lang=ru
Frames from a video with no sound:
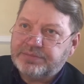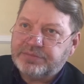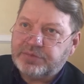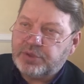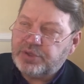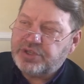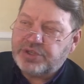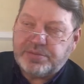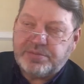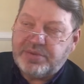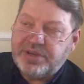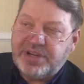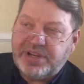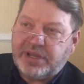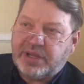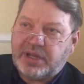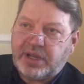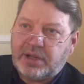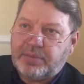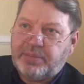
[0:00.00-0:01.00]
Очень
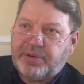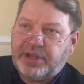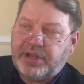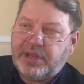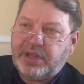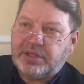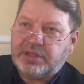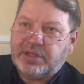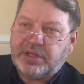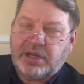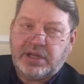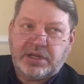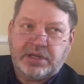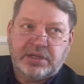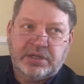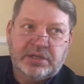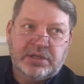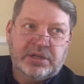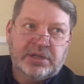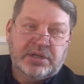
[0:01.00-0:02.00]
мне как приятно, как
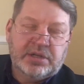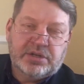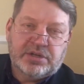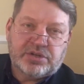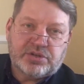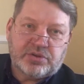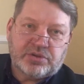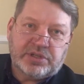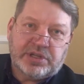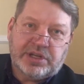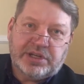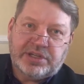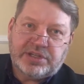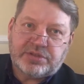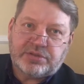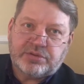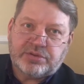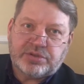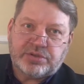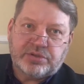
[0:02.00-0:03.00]

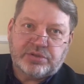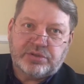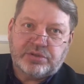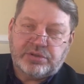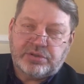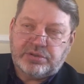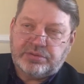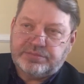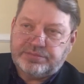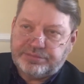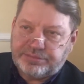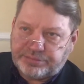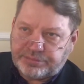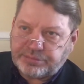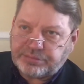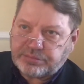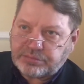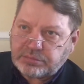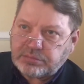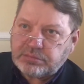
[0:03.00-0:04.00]
журналисту, что
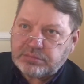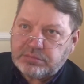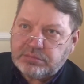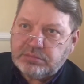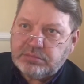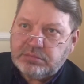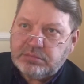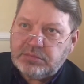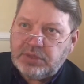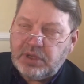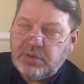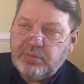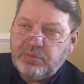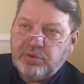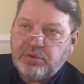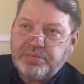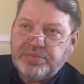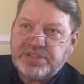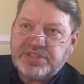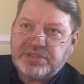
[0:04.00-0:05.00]

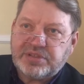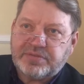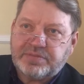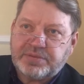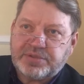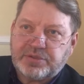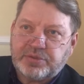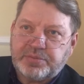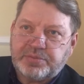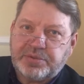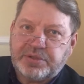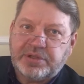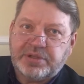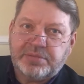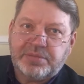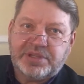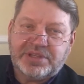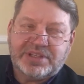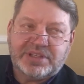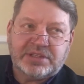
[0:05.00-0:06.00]
Бурмистров поступил
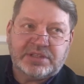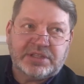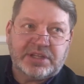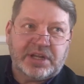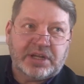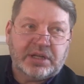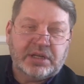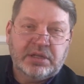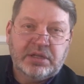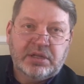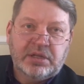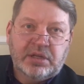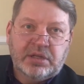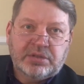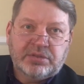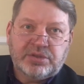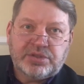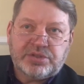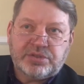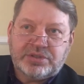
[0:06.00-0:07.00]
именно так.
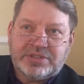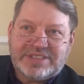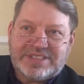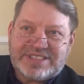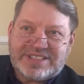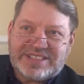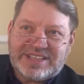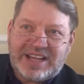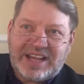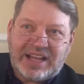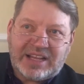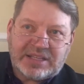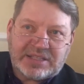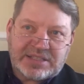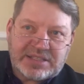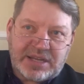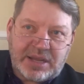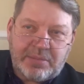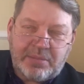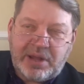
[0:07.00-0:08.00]
То есть он не стал
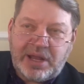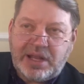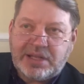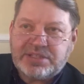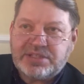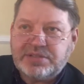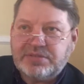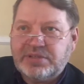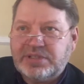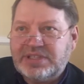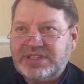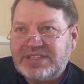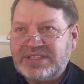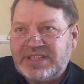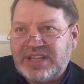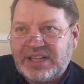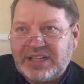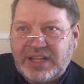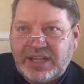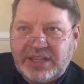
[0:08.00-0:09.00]
замалчивать, не
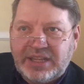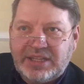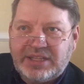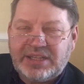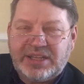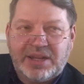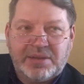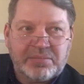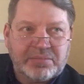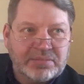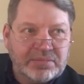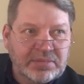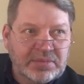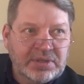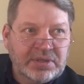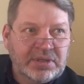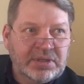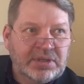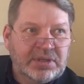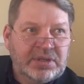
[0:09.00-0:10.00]
стал какие-то там
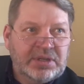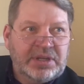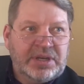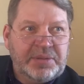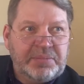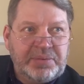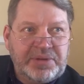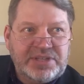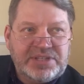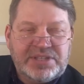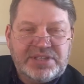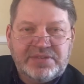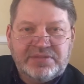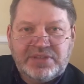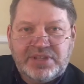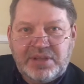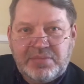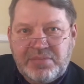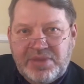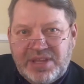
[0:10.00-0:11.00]

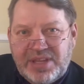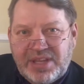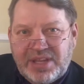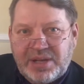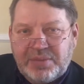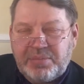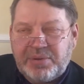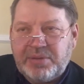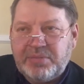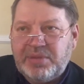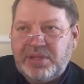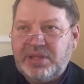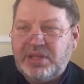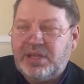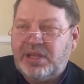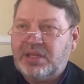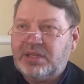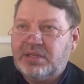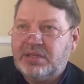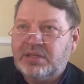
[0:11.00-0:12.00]
репрессивные меры
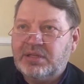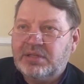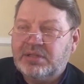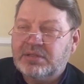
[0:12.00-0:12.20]
применять.